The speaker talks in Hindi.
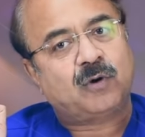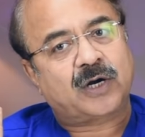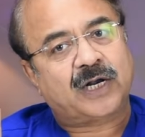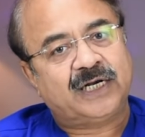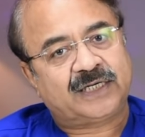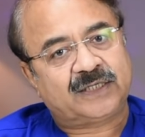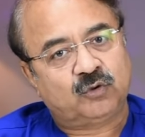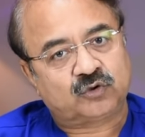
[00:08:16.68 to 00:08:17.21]

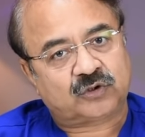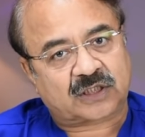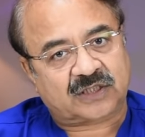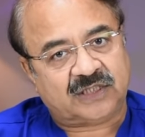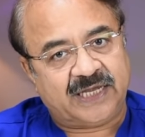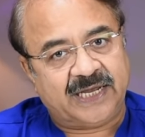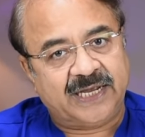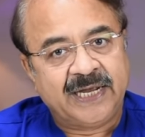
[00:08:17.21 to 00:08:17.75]
मॉडलिटी हो
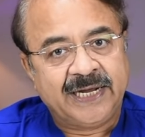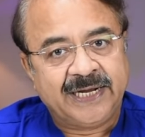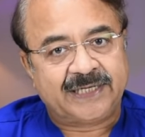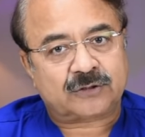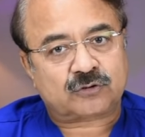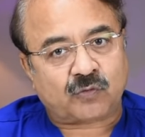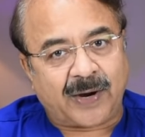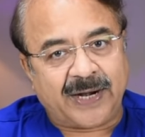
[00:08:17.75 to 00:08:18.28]
सकती है इट
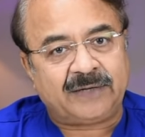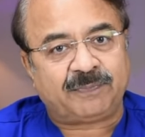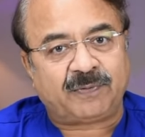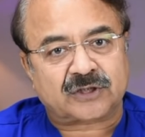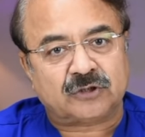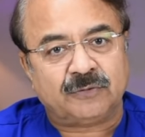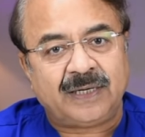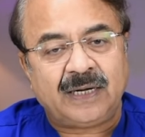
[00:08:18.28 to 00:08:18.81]
इज क्वाइट
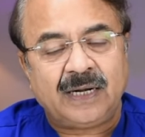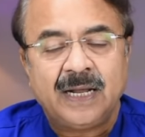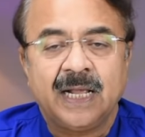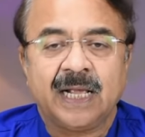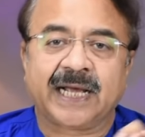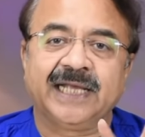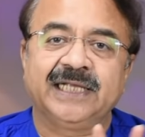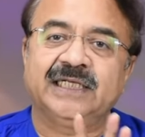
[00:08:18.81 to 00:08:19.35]
पॉसिबल
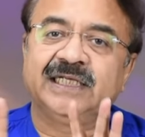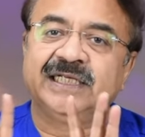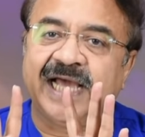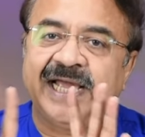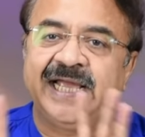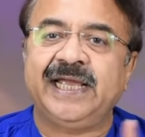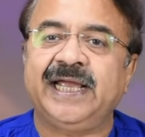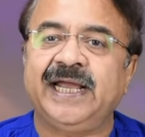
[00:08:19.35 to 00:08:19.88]
कि
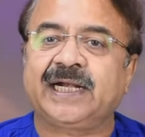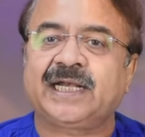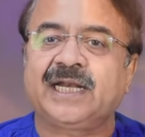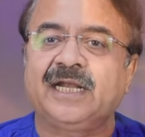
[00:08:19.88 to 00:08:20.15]
यही एक